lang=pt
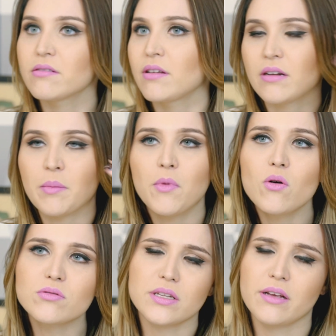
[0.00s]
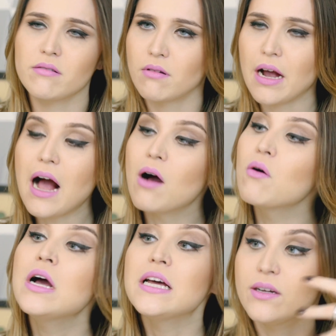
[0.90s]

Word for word: que eu tenho na bolsa, tenho no carro.